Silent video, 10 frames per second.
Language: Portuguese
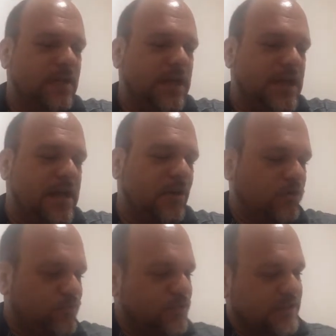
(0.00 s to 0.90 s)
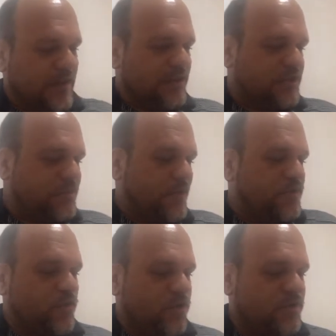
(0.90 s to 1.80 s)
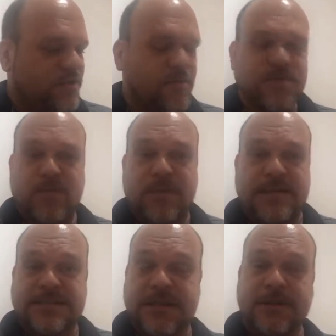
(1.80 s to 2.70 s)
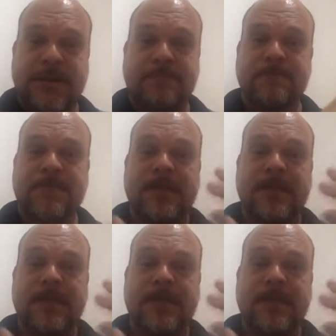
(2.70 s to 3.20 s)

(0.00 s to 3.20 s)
É, grupos grandes de pessoas, nós estamos mobilizando aí